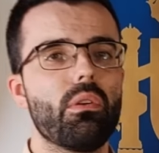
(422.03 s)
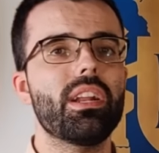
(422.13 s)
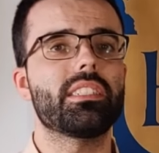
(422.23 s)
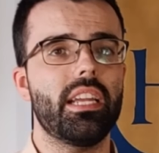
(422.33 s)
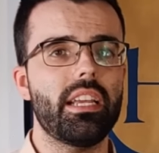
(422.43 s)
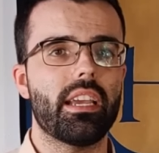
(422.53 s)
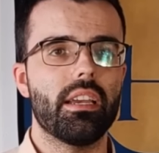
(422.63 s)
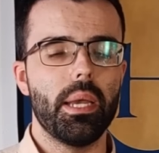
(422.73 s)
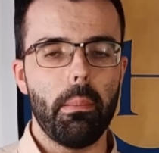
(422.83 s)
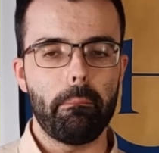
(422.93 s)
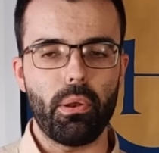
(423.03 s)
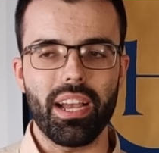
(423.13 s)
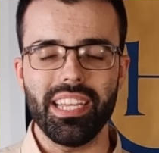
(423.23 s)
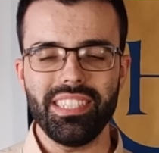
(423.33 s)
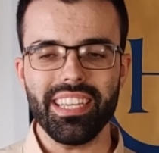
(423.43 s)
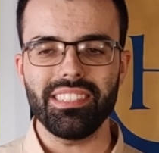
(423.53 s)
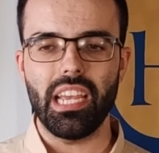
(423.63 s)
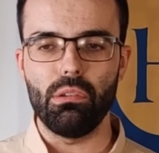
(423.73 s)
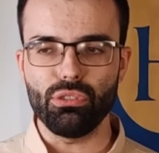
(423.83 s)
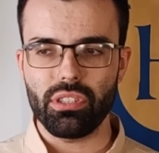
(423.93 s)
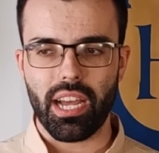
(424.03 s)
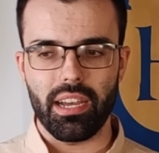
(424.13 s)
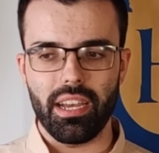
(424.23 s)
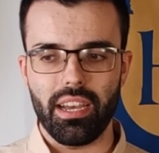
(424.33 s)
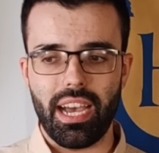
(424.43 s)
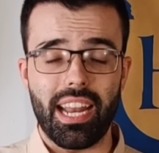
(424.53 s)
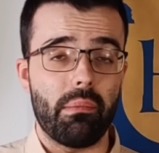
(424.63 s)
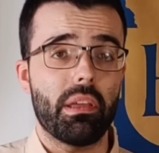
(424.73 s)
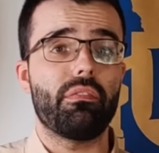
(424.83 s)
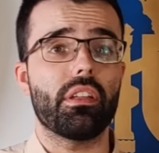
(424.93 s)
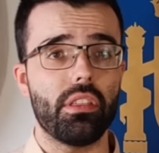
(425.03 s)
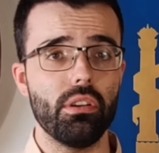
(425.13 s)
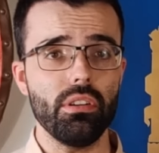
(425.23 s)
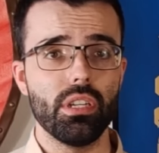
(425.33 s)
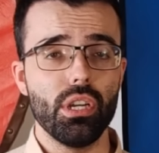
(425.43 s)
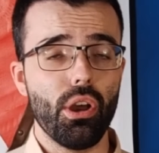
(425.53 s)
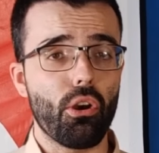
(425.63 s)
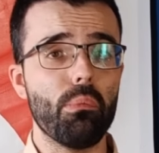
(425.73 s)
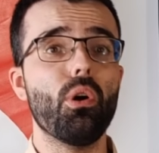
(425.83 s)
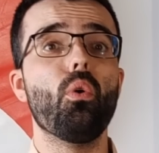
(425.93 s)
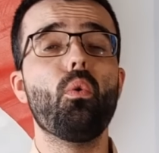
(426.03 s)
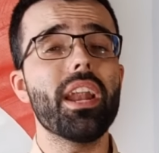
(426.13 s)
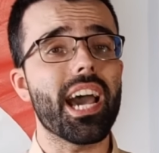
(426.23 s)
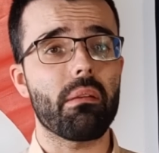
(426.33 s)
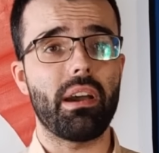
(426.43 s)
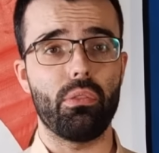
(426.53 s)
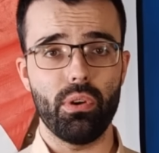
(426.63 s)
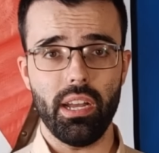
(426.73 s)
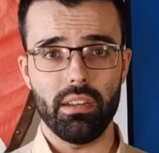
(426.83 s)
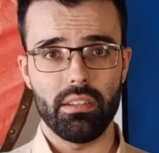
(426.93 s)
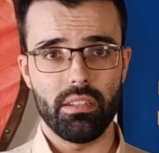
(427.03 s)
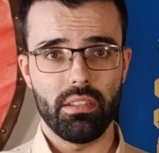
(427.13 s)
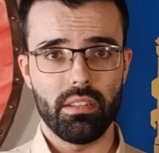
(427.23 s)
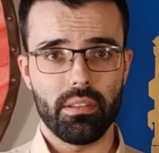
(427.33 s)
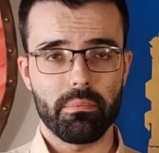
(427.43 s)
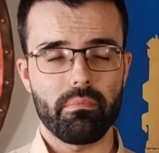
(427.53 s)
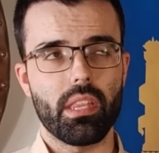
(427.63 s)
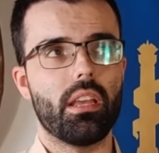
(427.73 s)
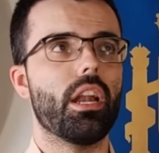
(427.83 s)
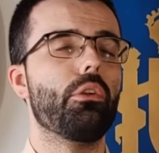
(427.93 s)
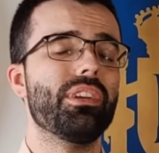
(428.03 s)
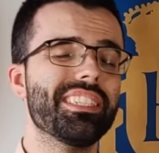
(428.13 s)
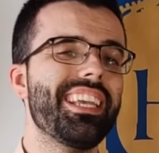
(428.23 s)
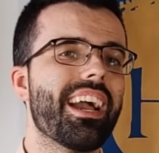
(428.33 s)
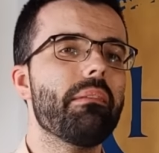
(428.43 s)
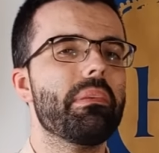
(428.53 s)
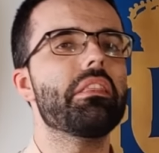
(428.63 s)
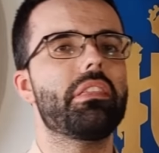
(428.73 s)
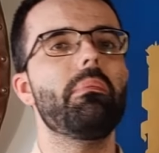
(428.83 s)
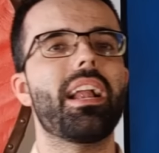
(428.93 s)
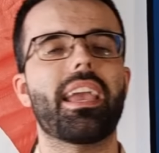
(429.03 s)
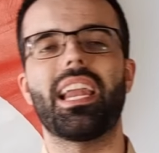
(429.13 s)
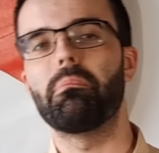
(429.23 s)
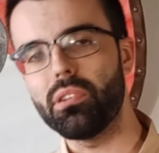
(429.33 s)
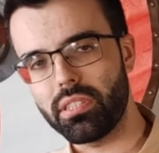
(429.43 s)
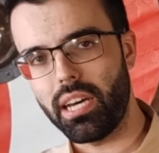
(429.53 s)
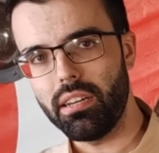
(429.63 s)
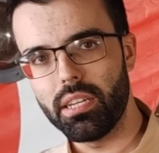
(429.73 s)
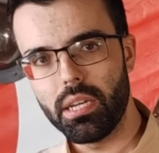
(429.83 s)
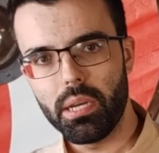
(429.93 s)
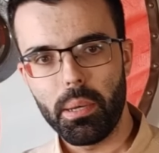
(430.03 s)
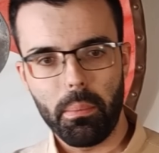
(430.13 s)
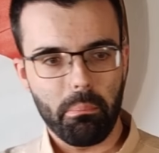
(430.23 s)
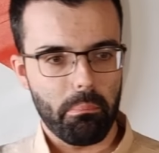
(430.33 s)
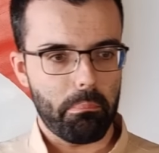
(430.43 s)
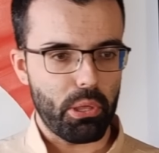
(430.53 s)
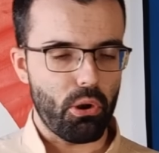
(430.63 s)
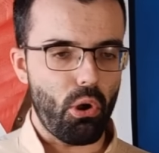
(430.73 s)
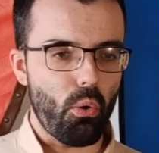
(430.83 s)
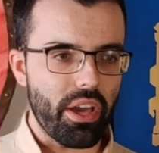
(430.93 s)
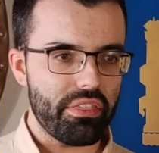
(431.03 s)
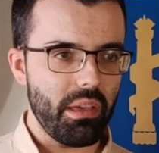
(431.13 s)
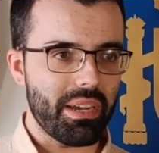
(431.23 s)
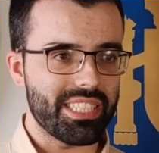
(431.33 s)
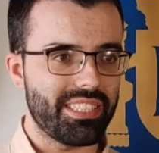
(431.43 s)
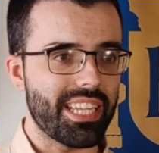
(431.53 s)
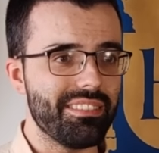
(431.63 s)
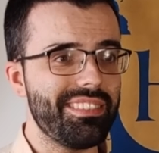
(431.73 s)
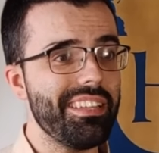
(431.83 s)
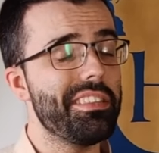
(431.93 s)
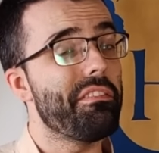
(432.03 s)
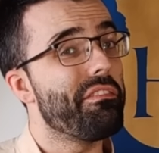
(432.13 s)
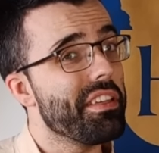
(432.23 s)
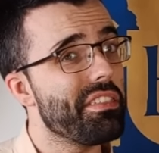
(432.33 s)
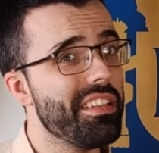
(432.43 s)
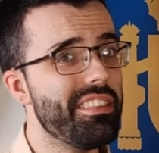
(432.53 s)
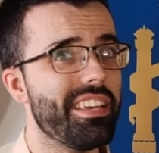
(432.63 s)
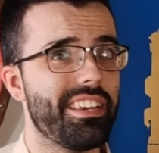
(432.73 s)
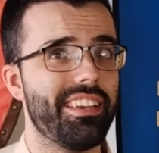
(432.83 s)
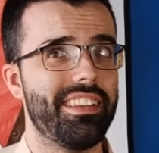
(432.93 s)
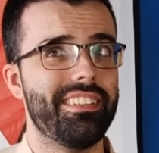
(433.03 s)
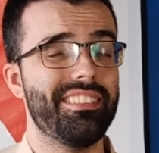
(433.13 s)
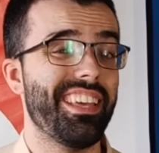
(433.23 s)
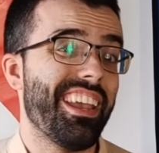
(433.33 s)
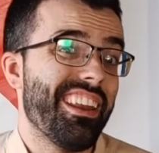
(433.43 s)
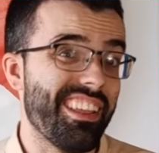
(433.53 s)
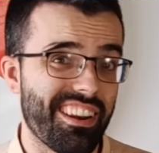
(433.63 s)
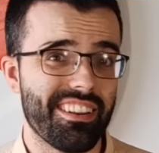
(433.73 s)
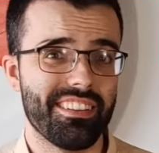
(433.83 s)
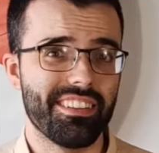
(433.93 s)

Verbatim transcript: ser una serie, pero aquí sí que se ilustra a la perfección como una armadura no es que haga invencible al que la porta, pero lo hace bastante difícil de, herir.